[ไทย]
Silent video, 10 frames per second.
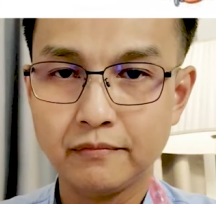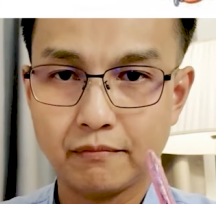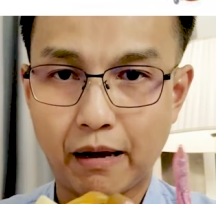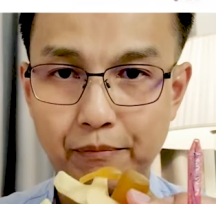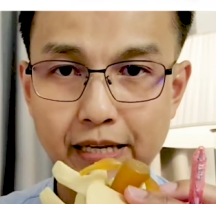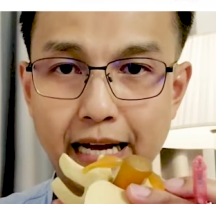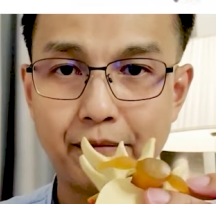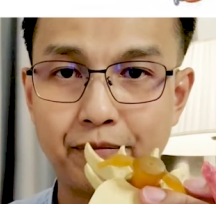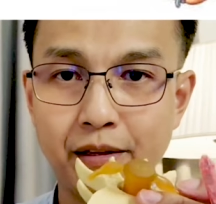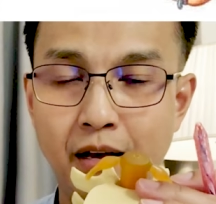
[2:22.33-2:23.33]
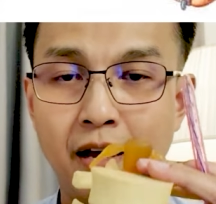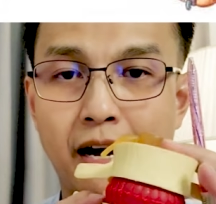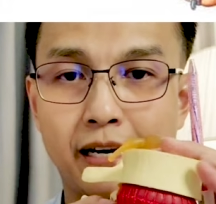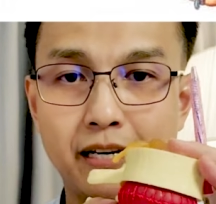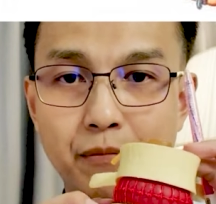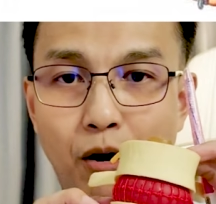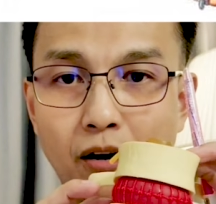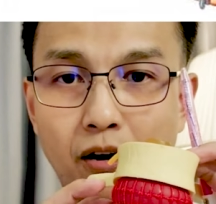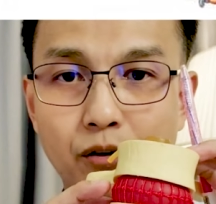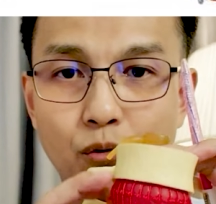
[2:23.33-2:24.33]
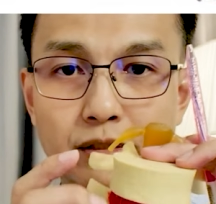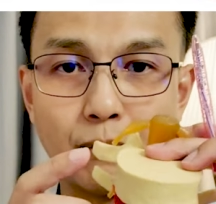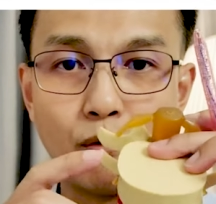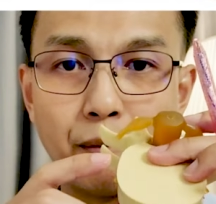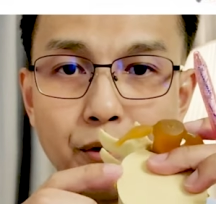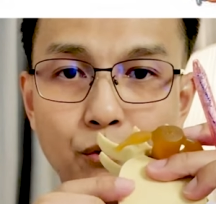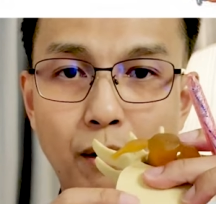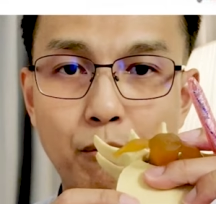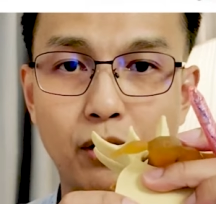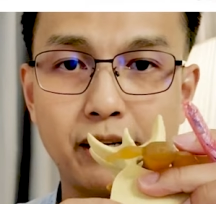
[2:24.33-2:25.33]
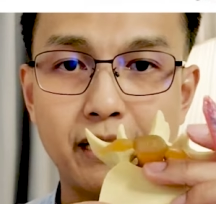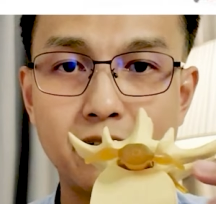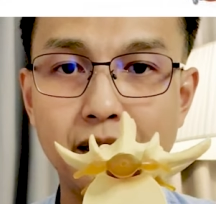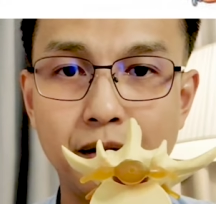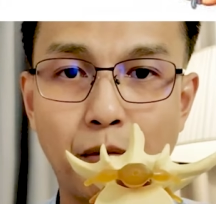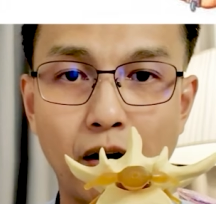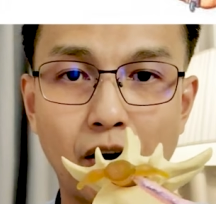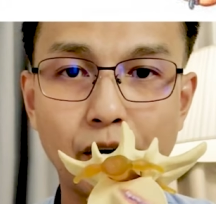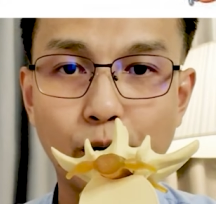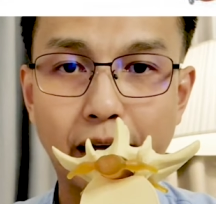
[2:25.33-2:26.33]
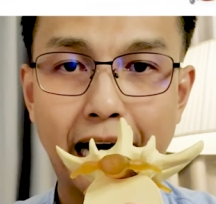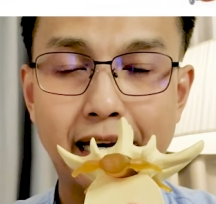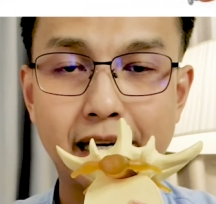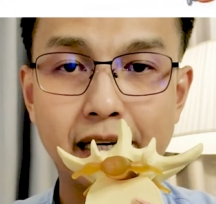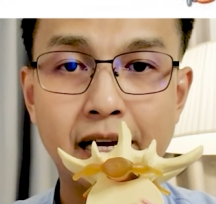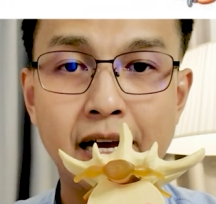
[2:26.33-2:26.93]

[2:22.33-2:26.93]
แบบนี้นะครับ อันนี้คือหมอนรองกระดูก สมมุติว่ามาดูข้างบนนี่คือหมอนรองกระดูกอีกอันหนึ่ง